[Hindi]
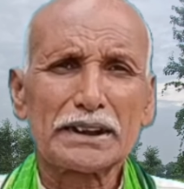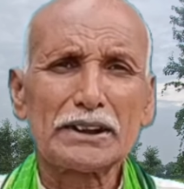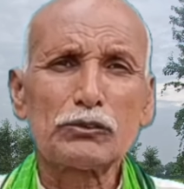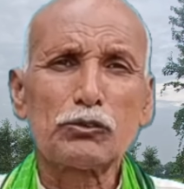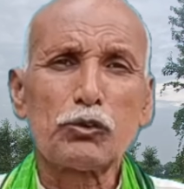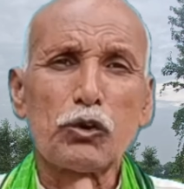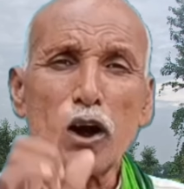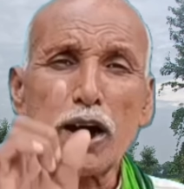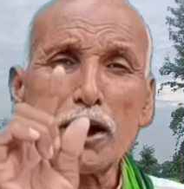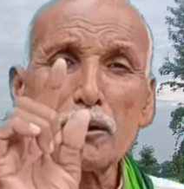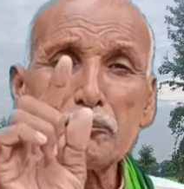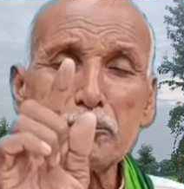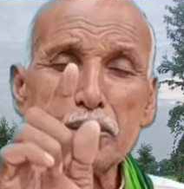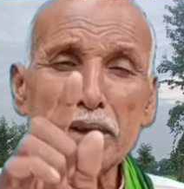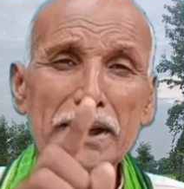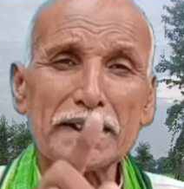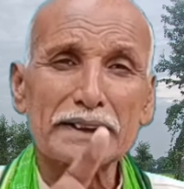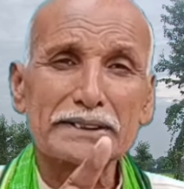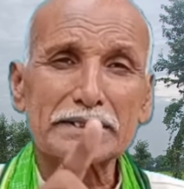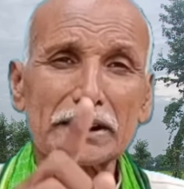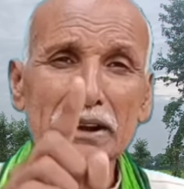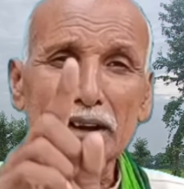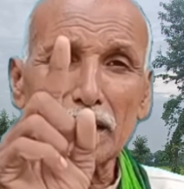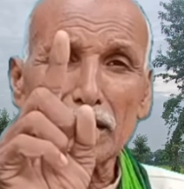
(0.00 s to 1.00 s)
कि वह
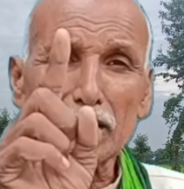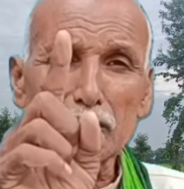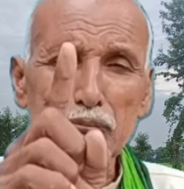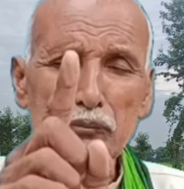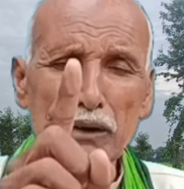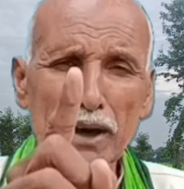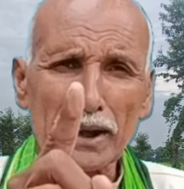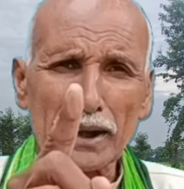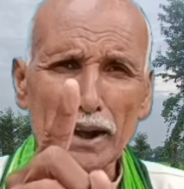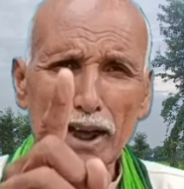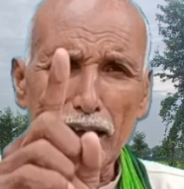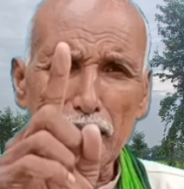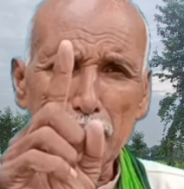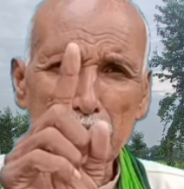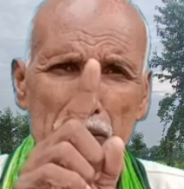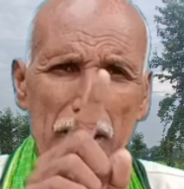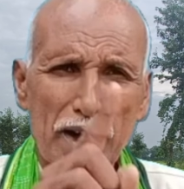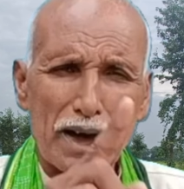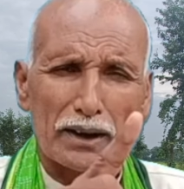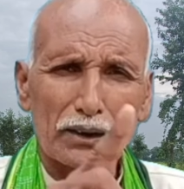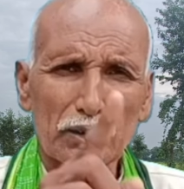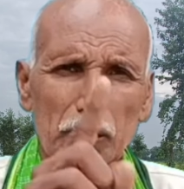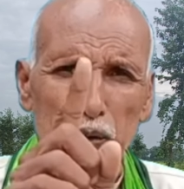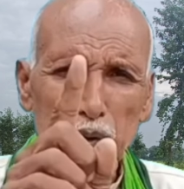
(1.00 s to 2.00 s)
बेचकर
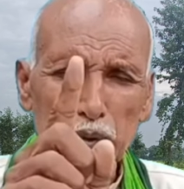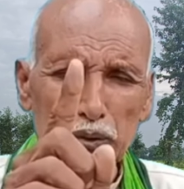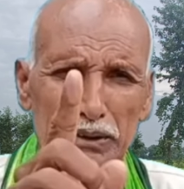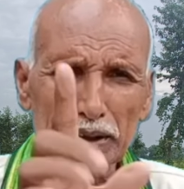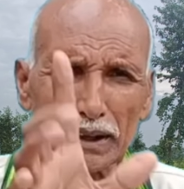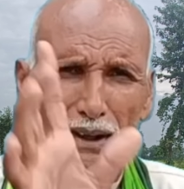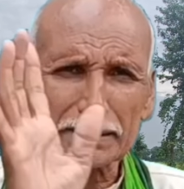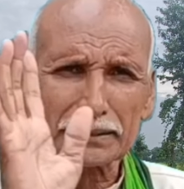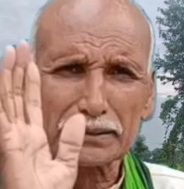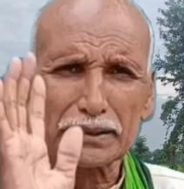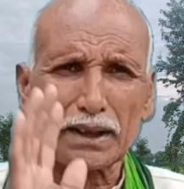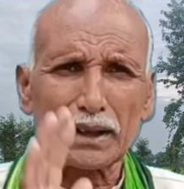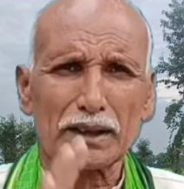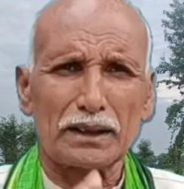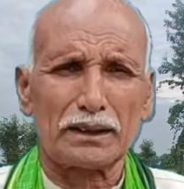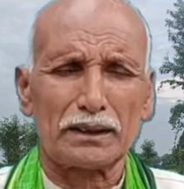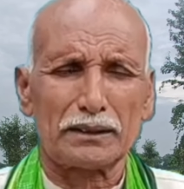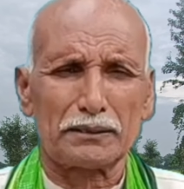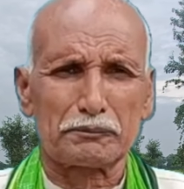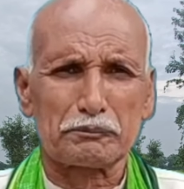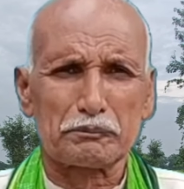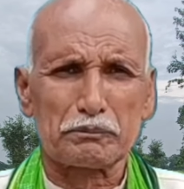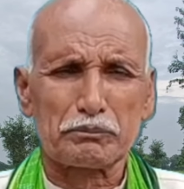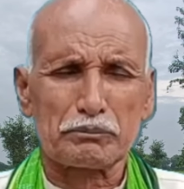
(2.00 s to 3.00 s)
मालामाल हो जाता
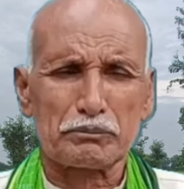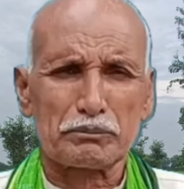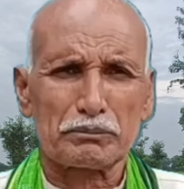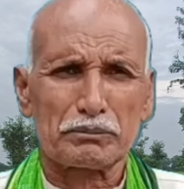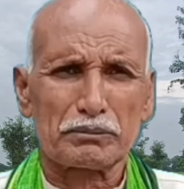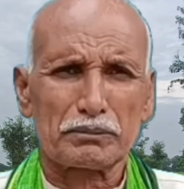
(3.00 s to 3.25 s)
है